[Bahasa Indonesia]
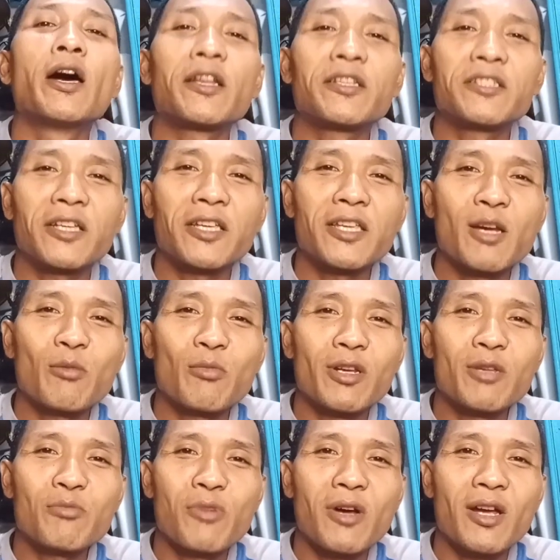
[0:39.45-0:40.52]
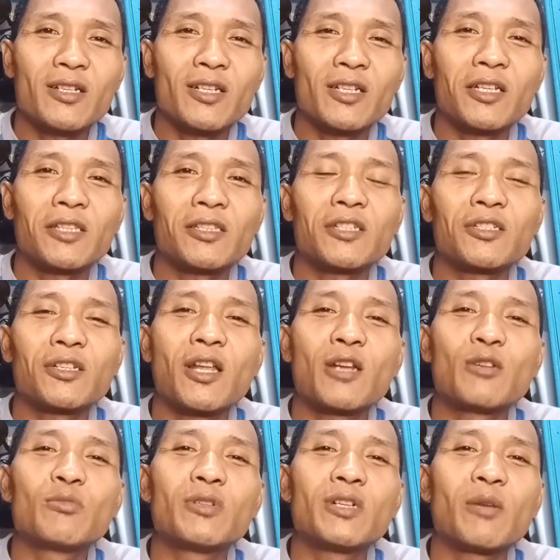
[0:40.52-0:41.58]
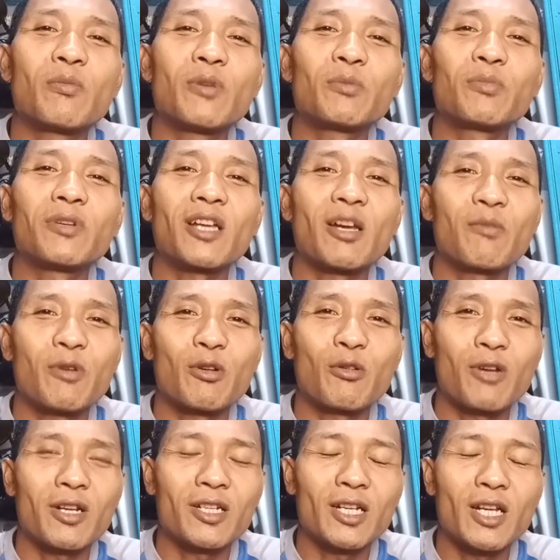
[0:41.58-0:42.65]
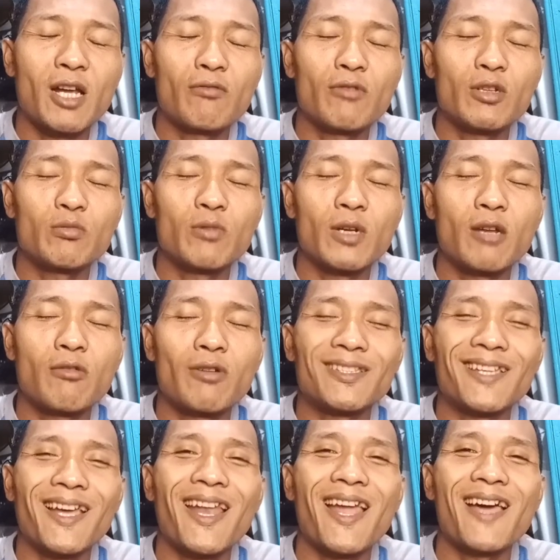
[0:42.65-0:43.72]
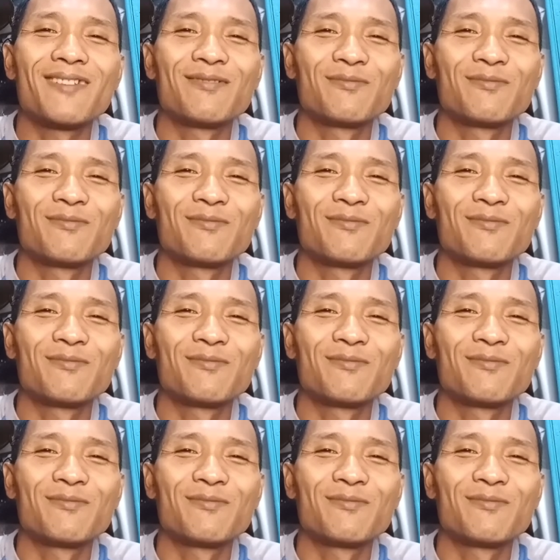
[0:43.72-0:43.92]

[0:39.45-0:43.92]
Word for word: rezeki yang melimpah Dan kita selalu mendapat berkah barokah dari Allah Subhanahu Wa Taala.